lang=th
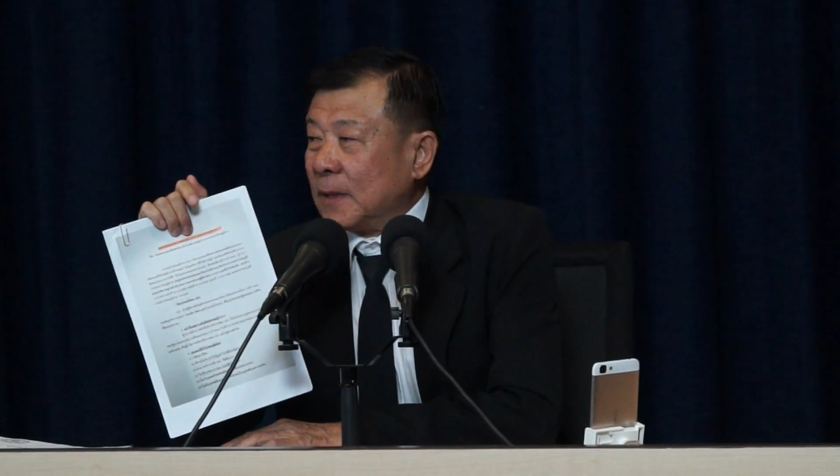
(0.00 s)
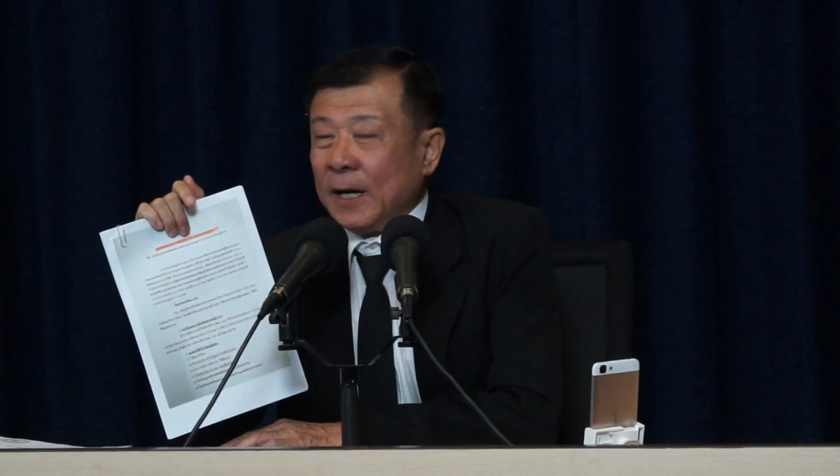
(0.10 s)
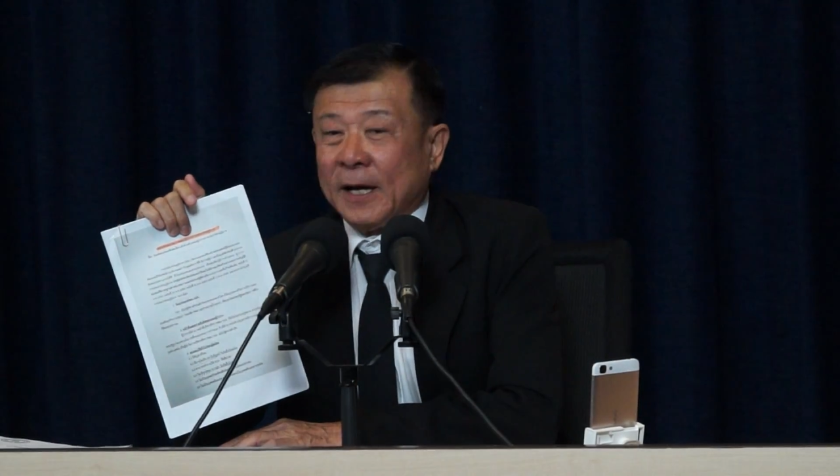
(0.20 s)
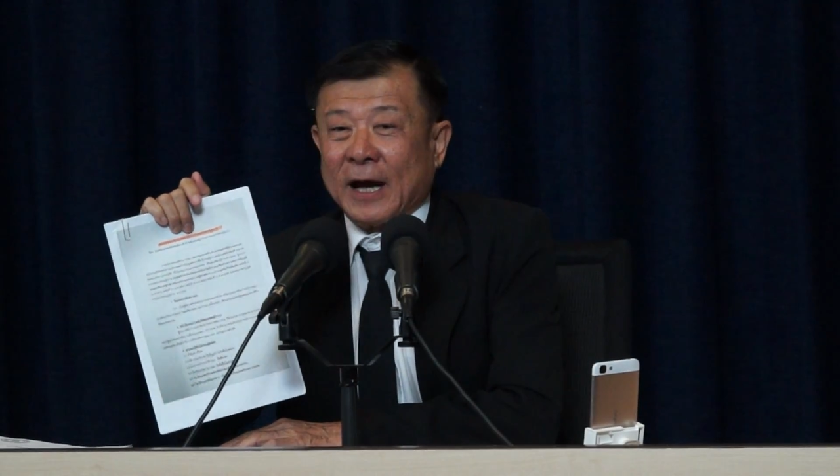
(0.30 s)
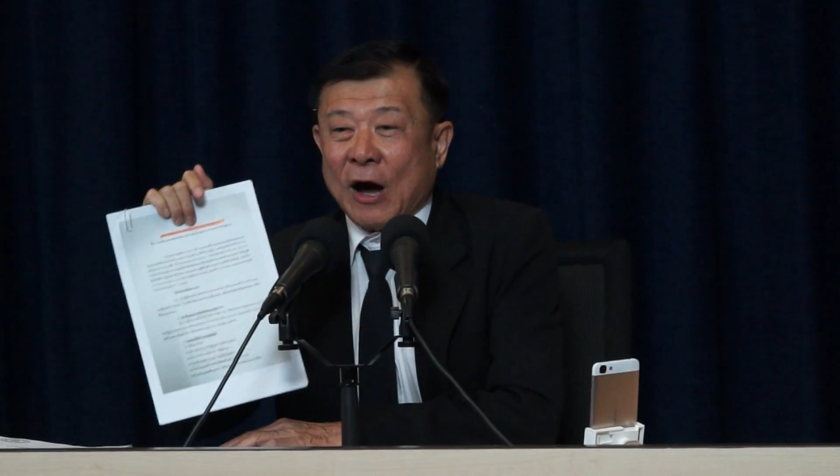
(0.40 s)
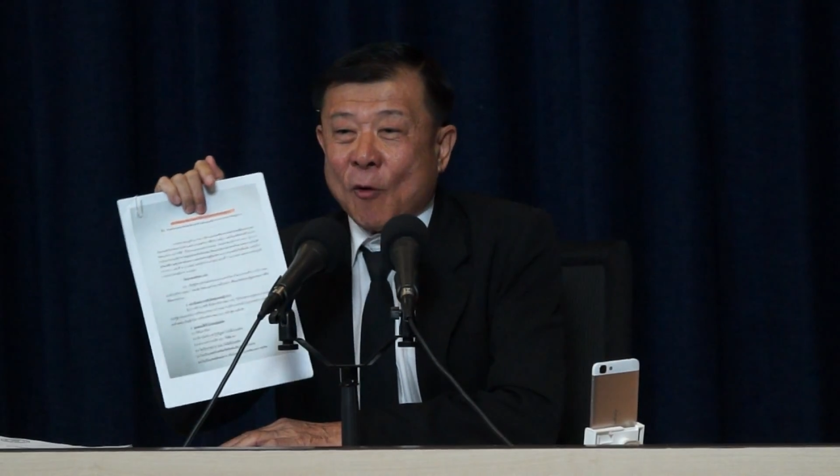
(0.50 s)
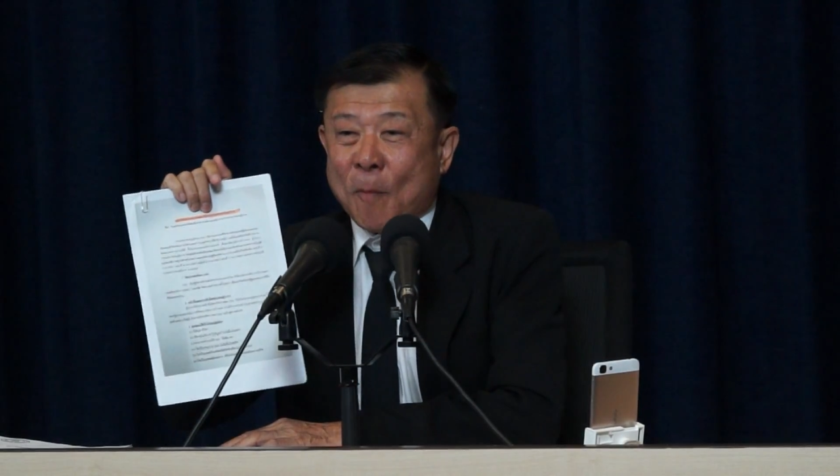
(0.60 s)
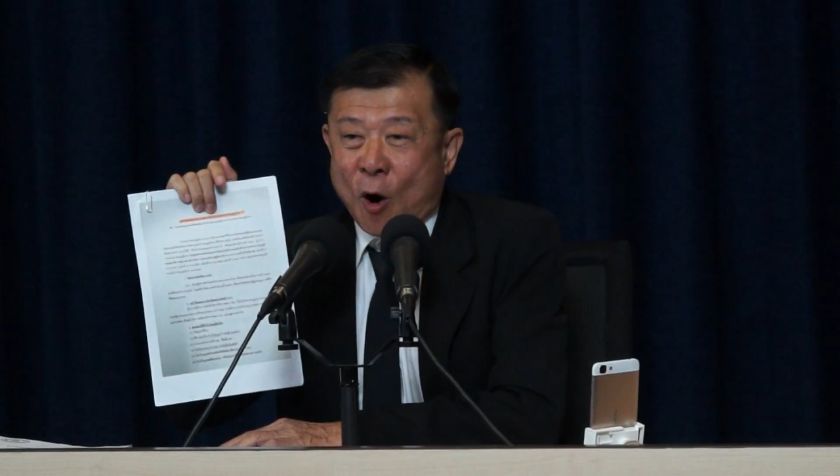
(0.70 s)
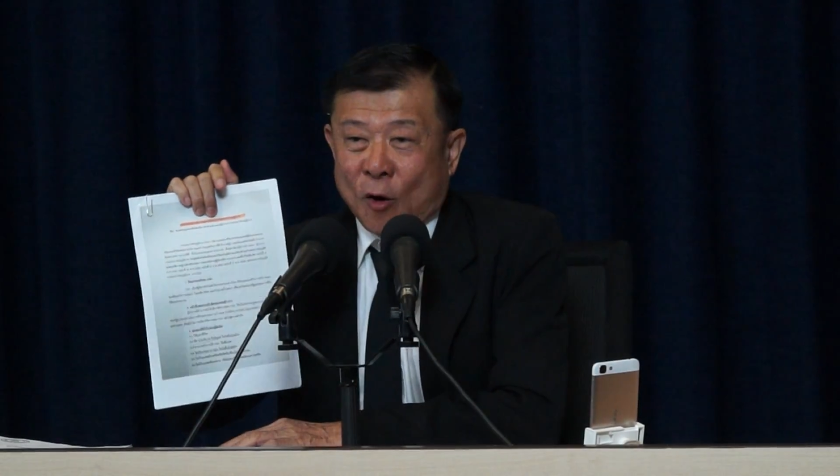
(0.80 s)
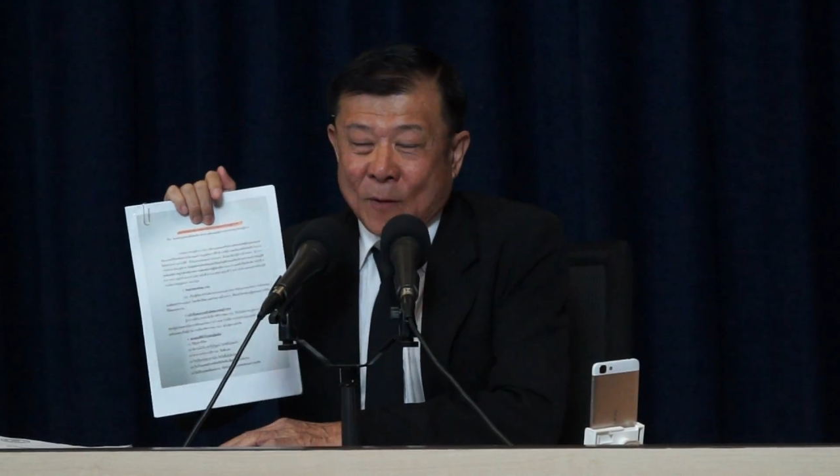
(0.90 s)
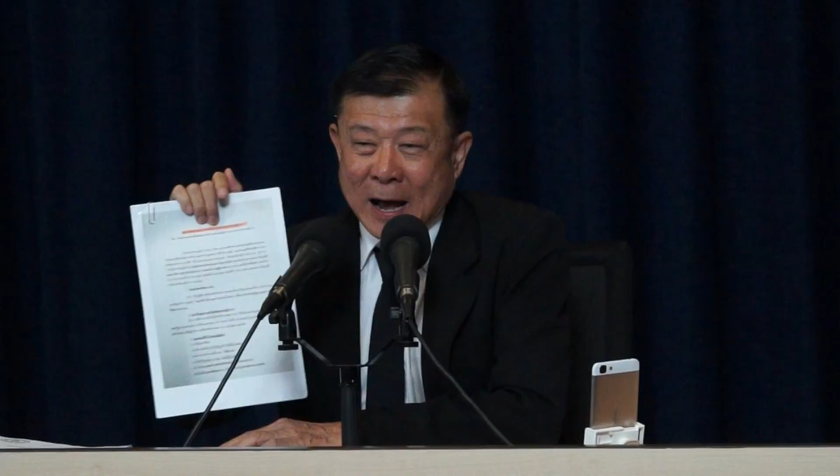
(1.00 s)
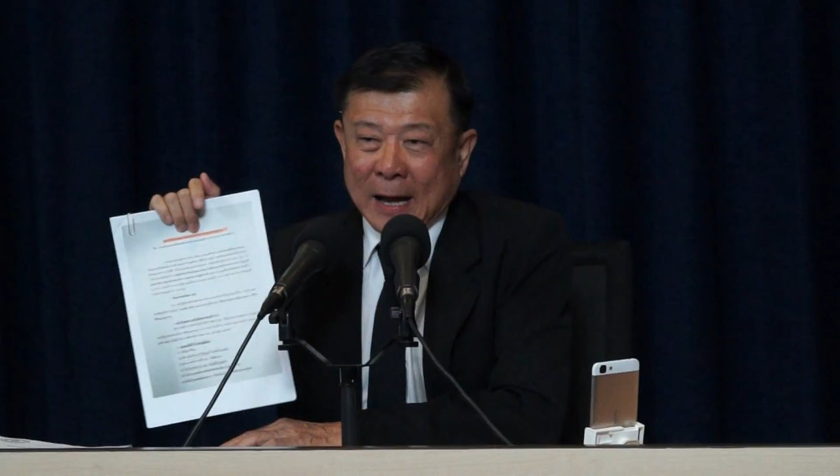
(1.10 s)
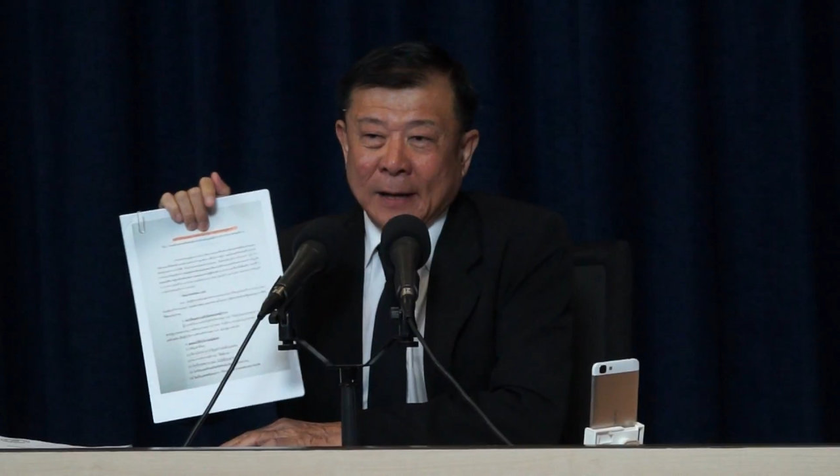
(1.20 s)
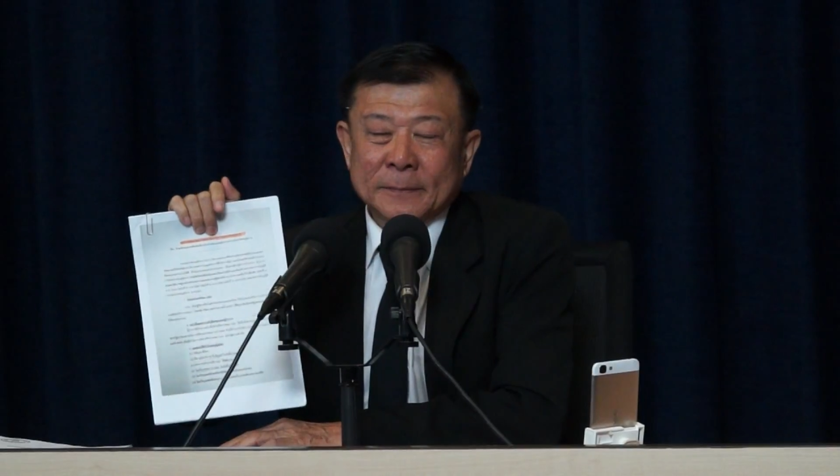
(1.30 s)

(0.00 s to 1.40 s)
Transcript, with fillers: คือเขาบอกว่า